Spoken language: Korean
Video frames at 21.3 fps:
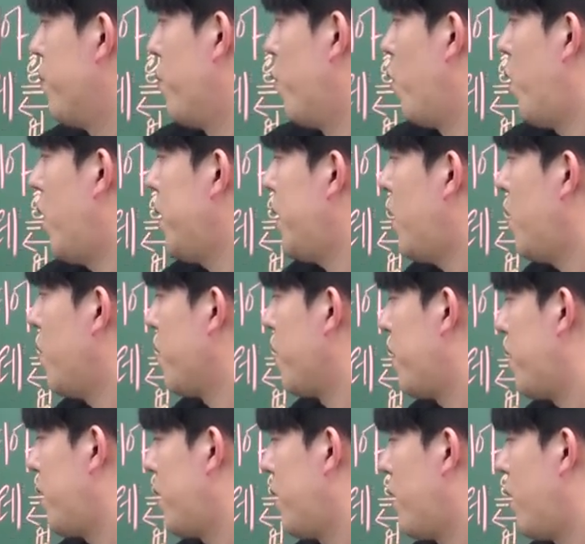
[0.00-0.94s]
뭐가
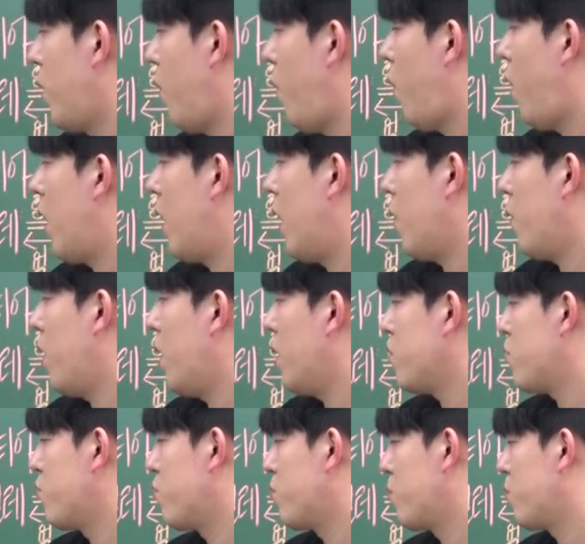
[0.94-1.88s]
나온대?
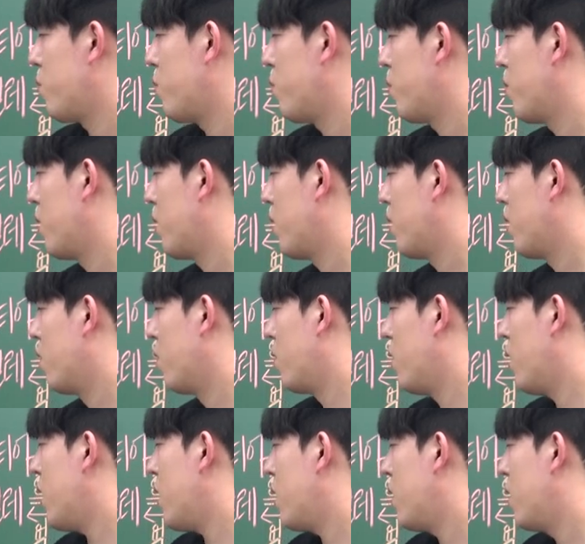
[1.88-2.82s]
황화수소.
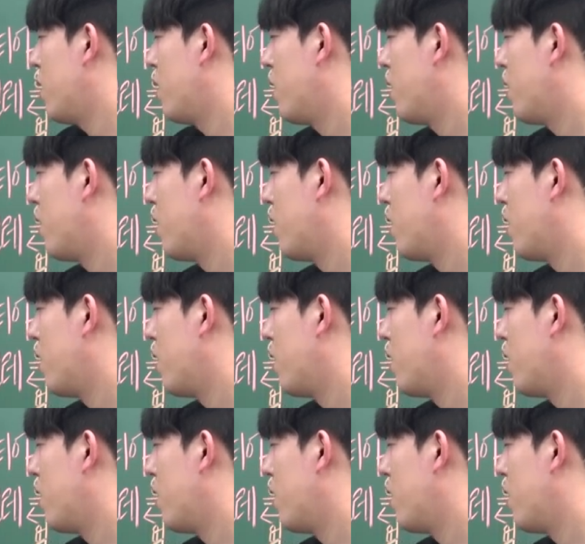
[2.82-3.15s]
어?